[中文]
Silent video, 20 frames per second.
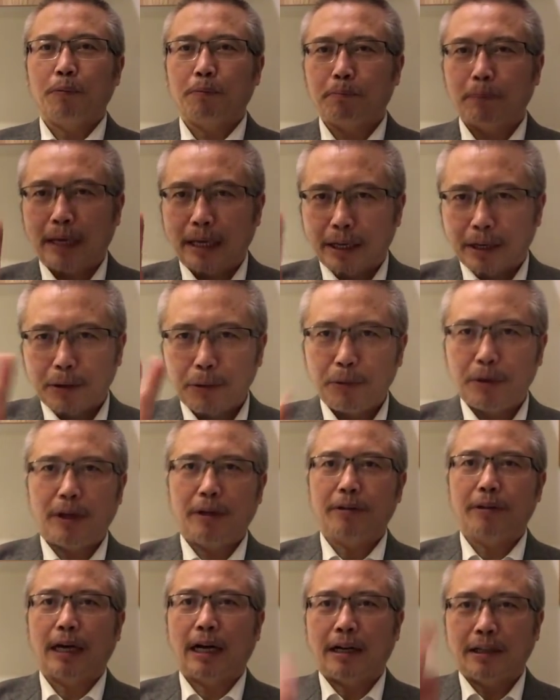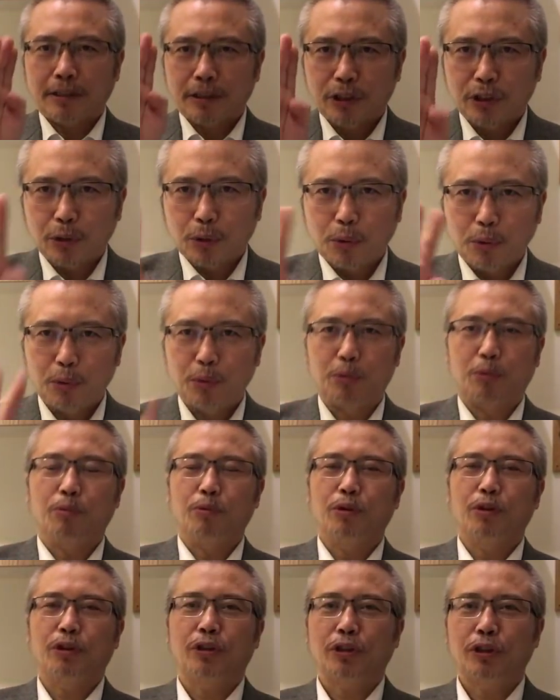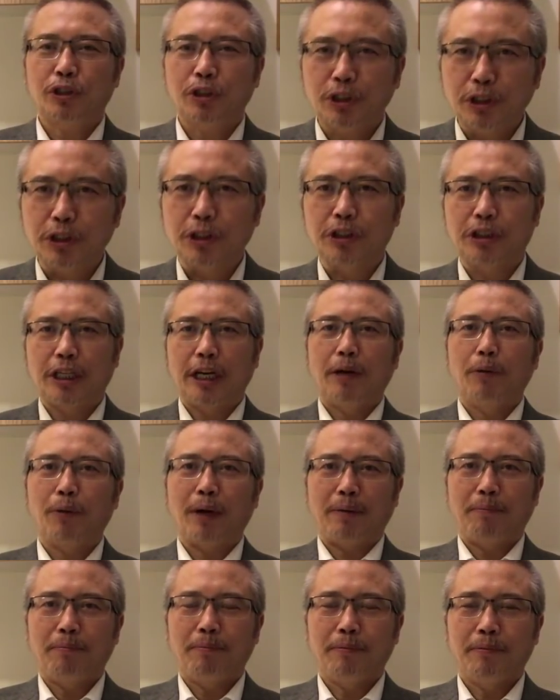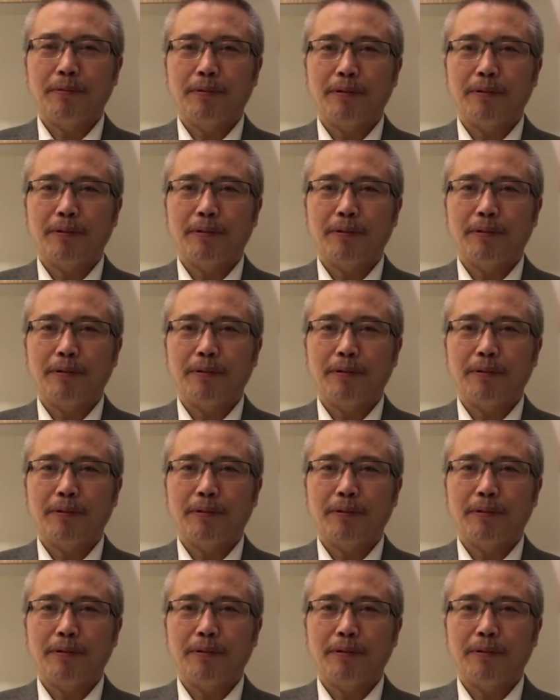每个月啊收入是四千万，